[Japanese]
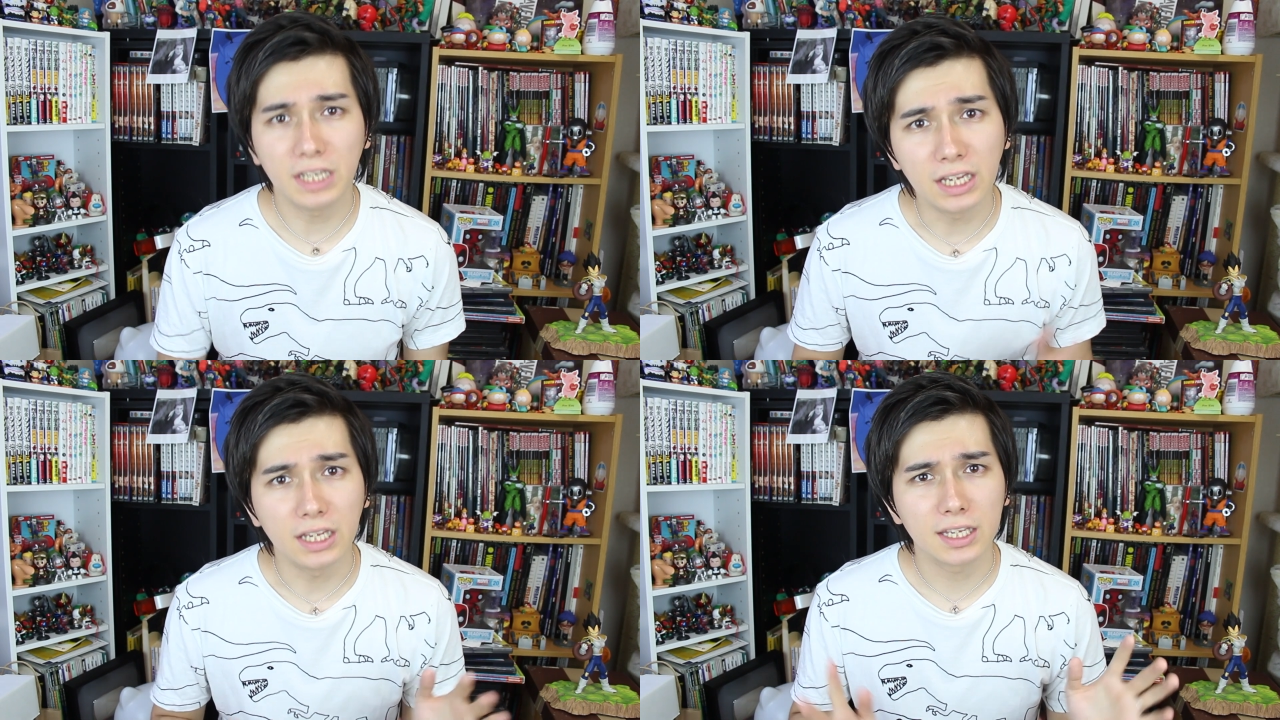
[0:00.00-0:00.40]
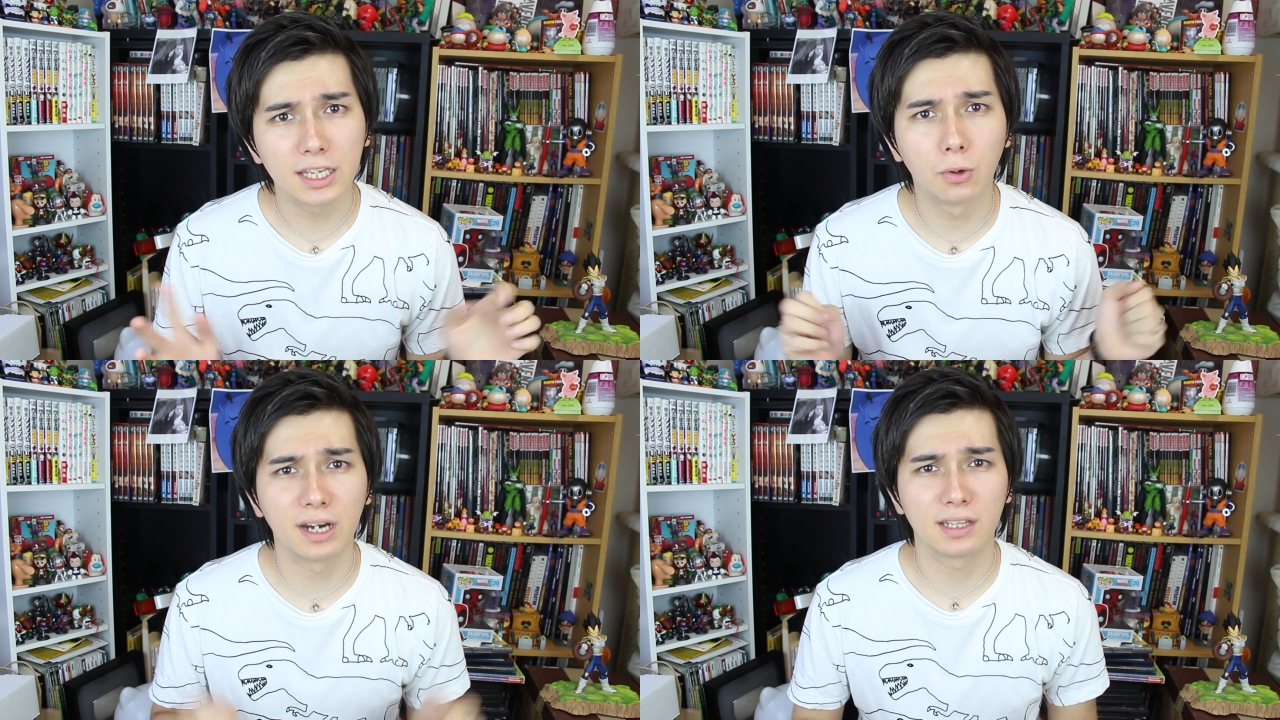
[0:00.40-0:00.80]
に
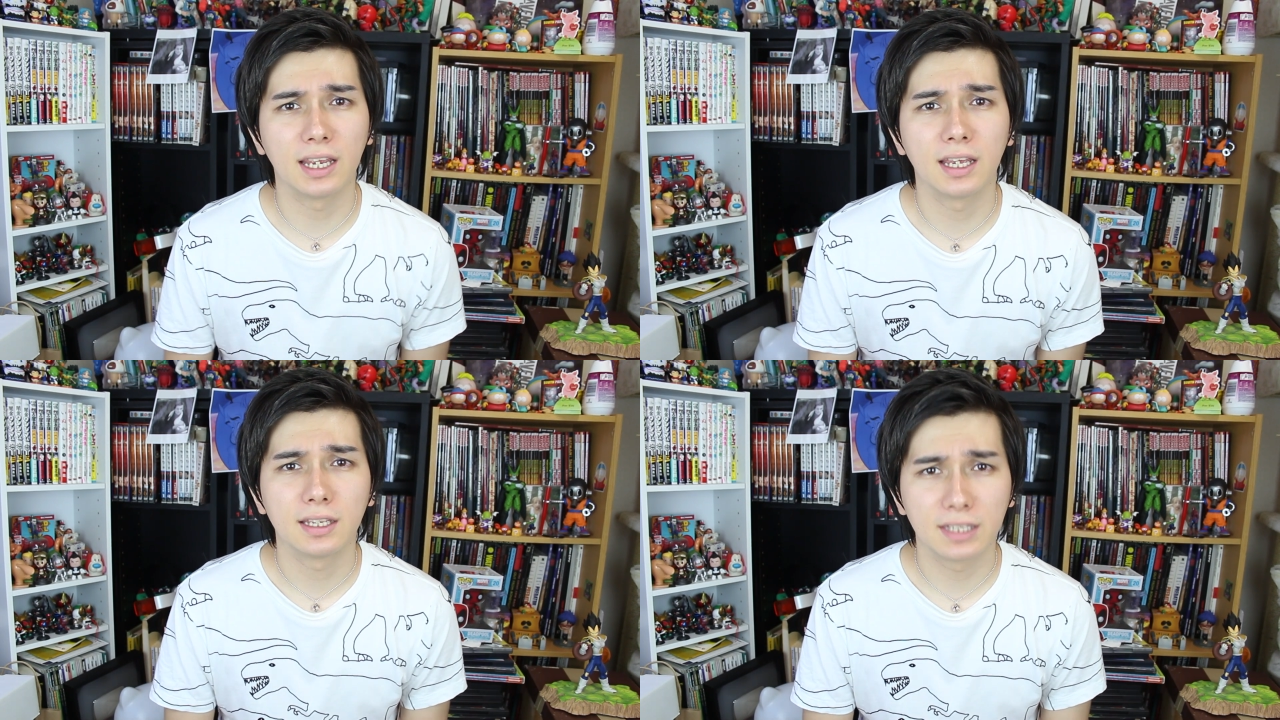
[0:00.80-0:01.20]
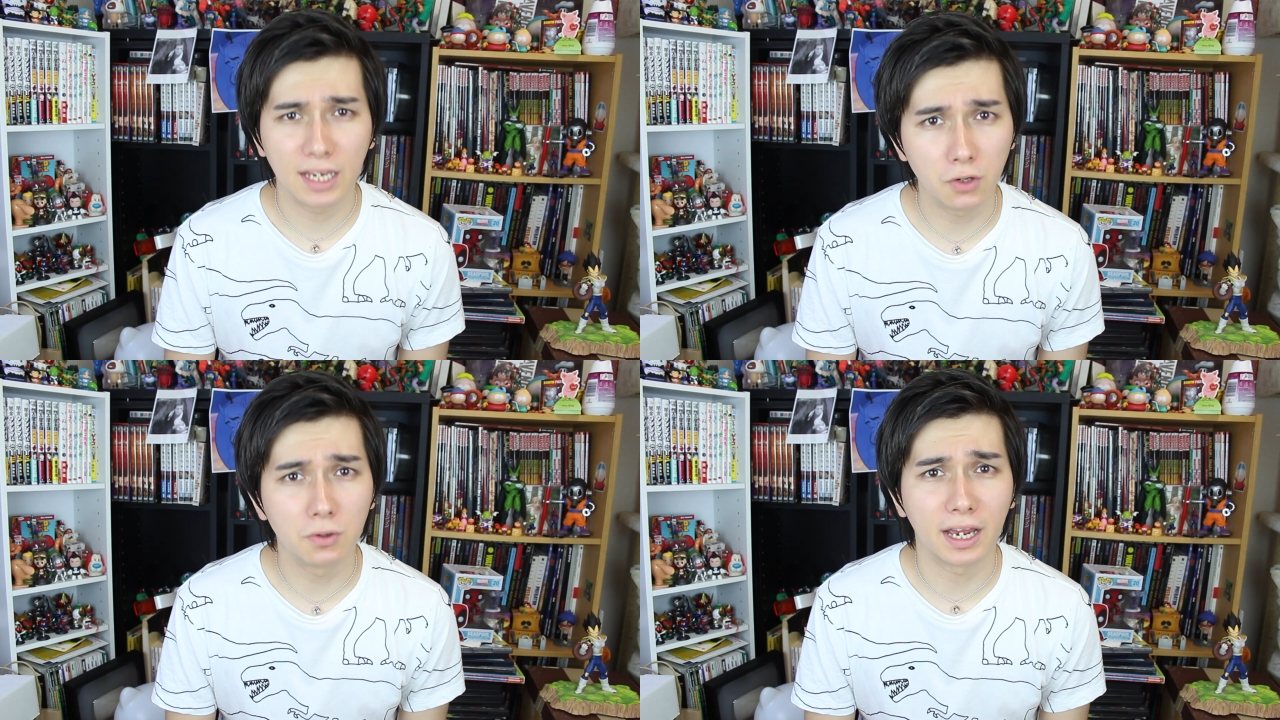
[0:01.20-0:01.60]
拾われて
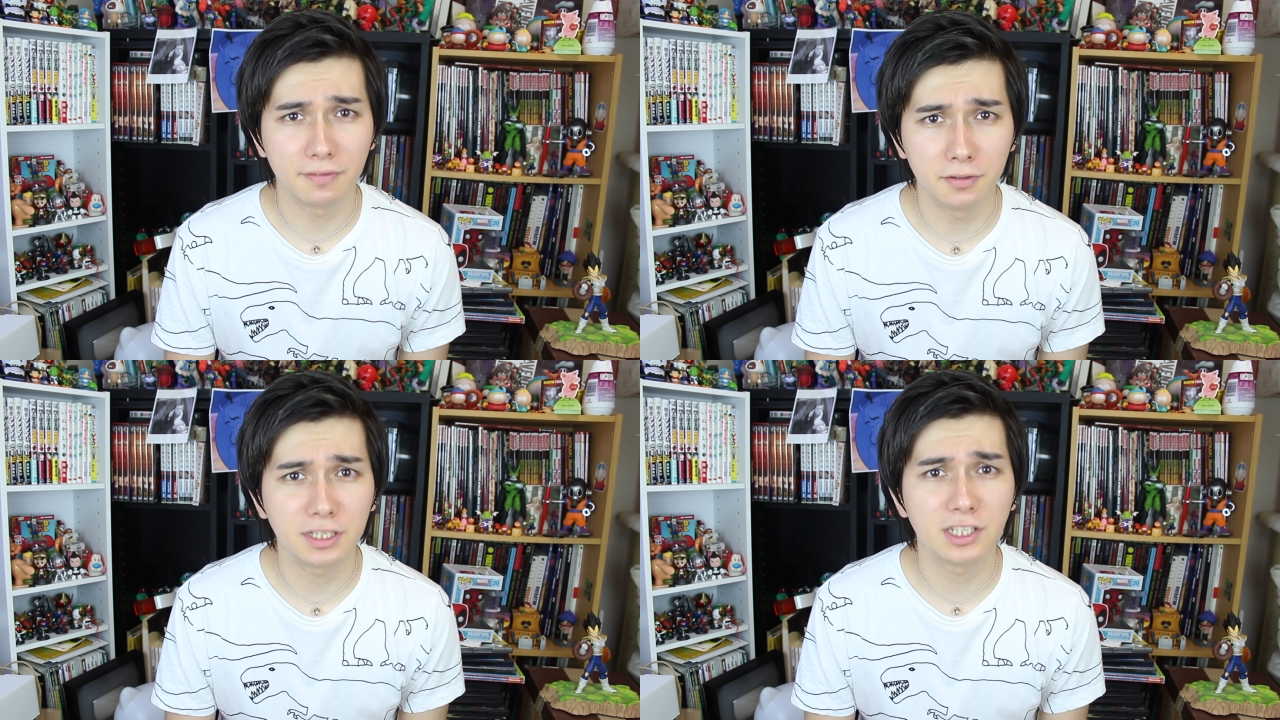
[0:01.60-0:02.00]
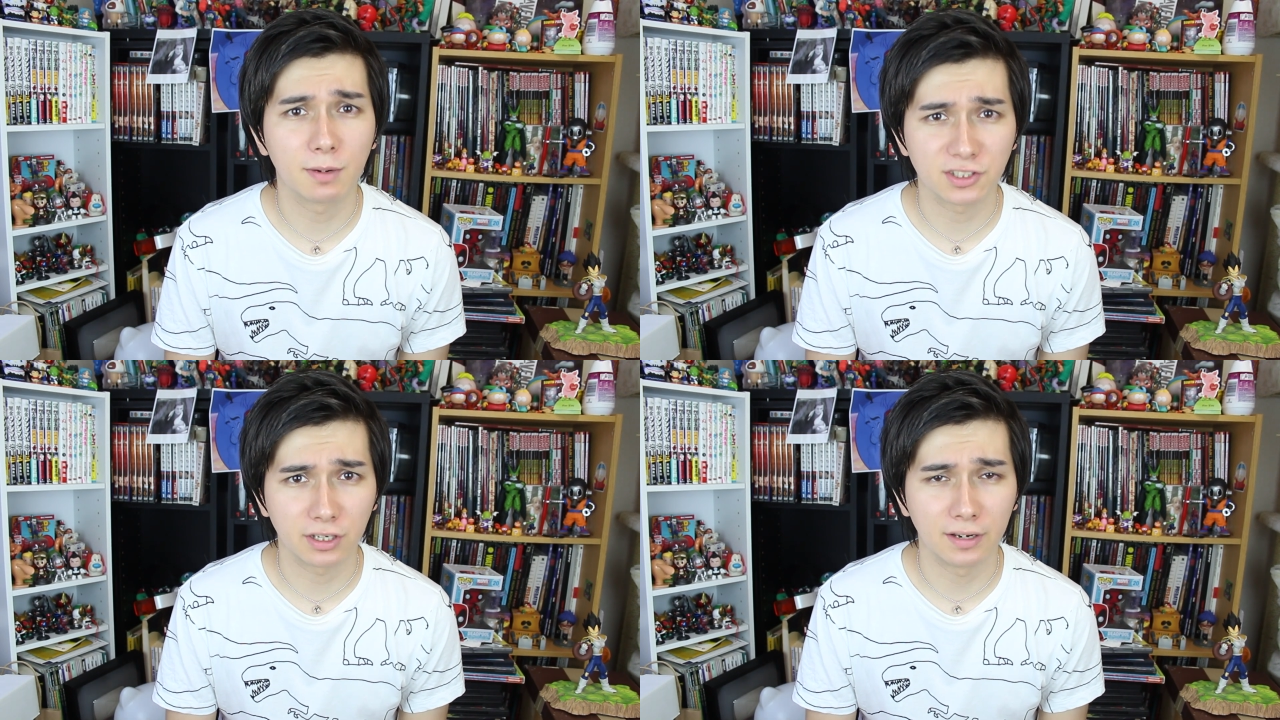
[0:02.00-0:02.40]
芸能界復帰
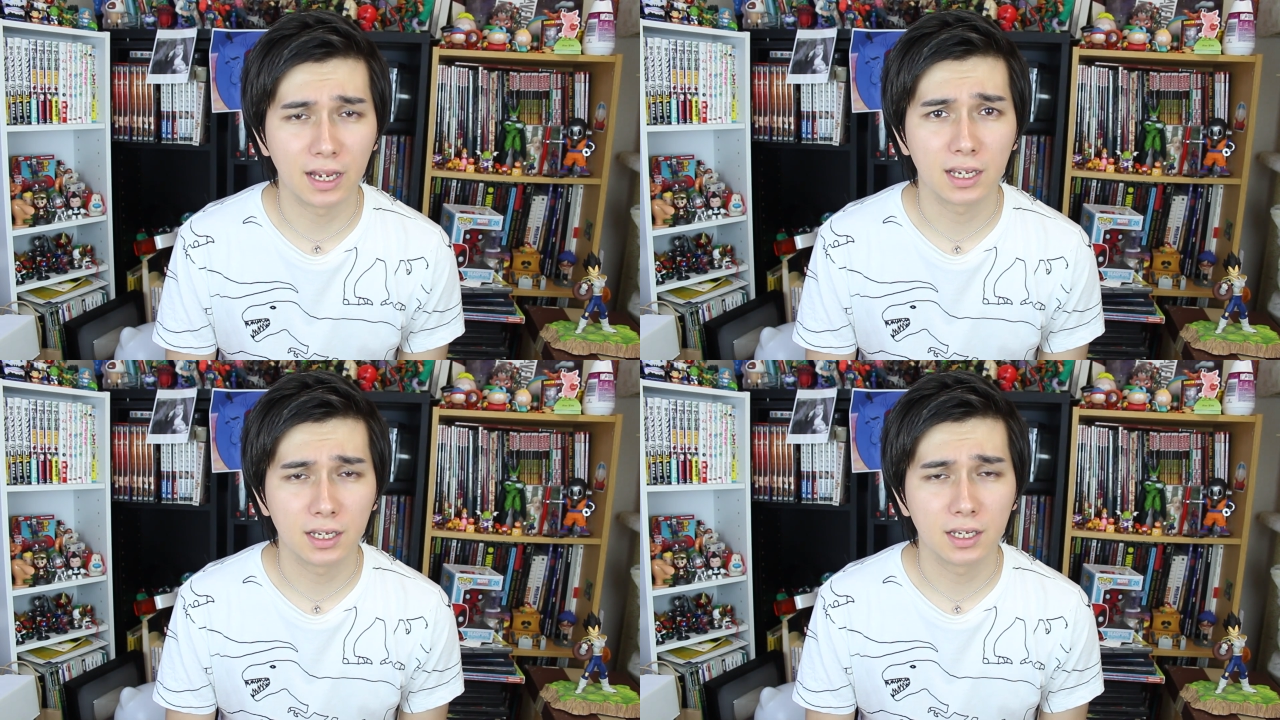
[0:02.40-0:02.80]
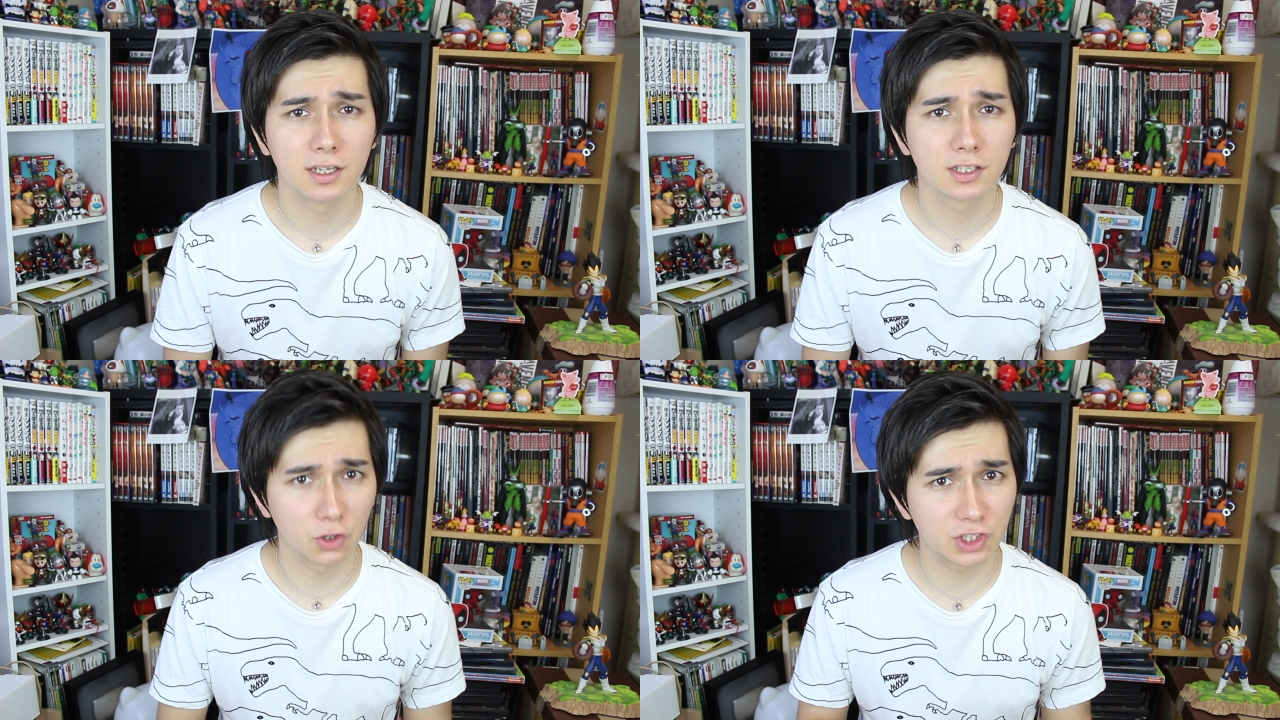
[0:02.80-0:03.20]
しましたよね
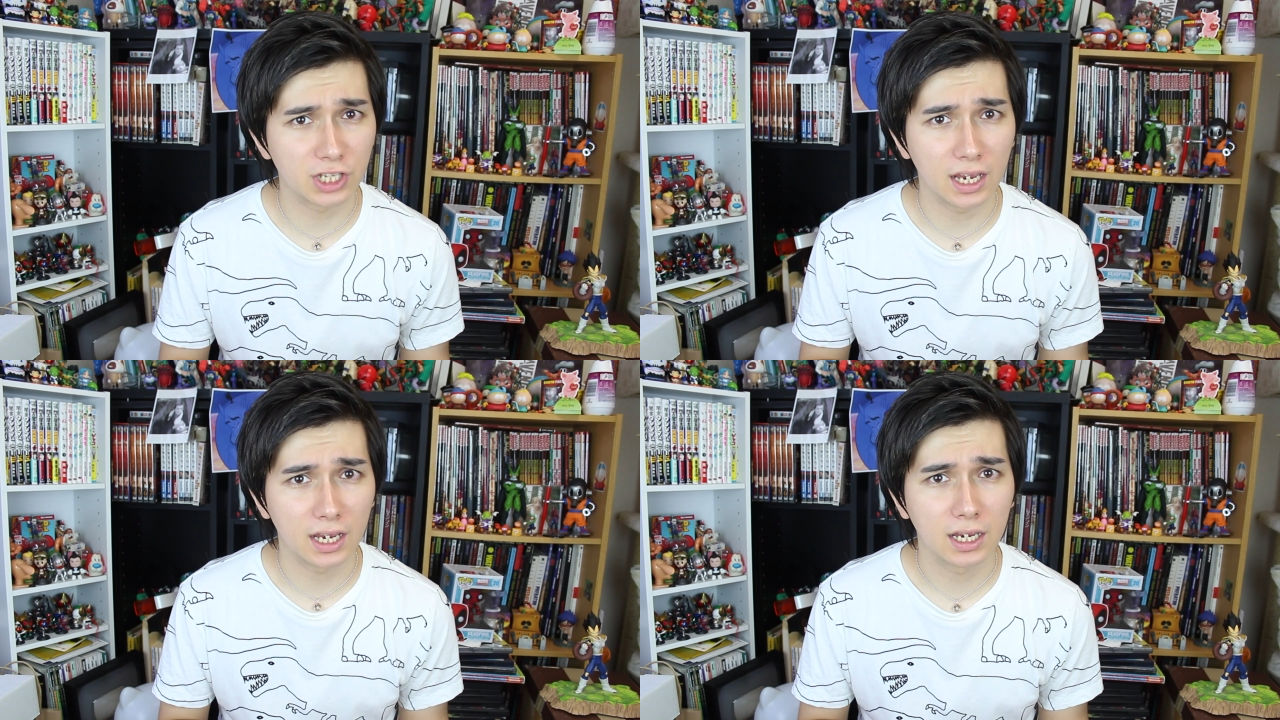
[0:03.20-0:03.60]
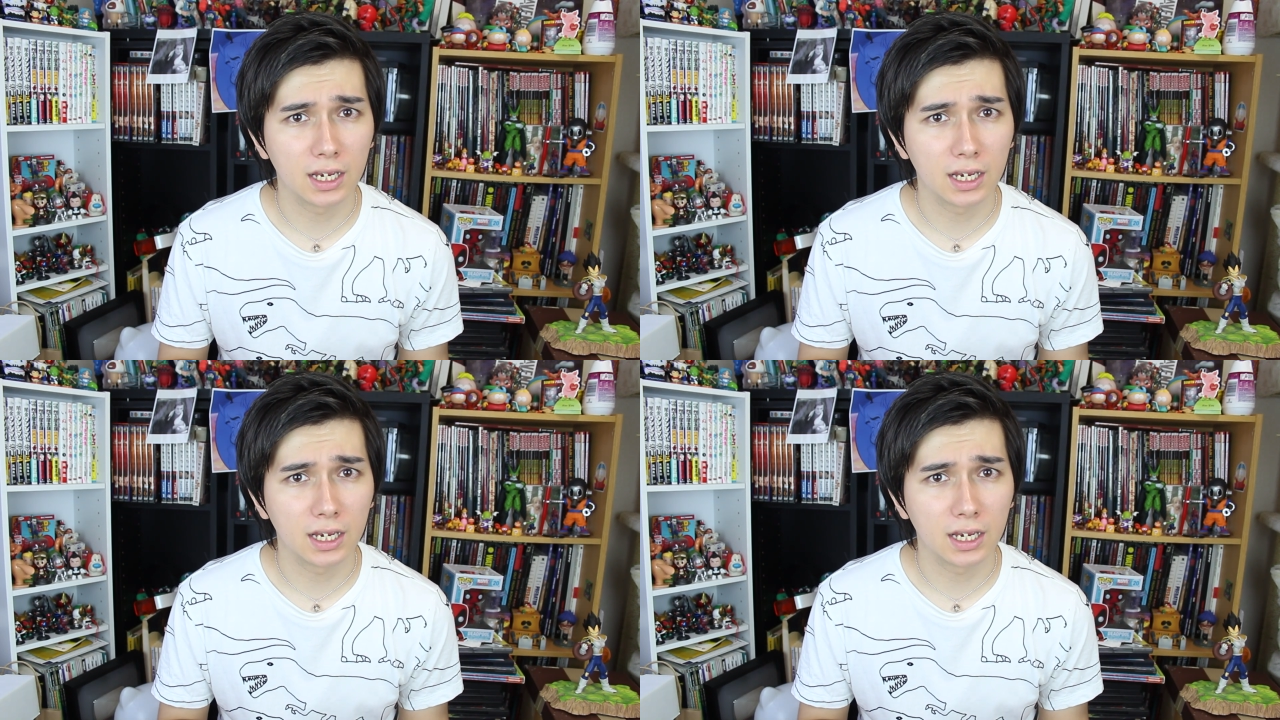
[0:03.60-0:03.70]
そして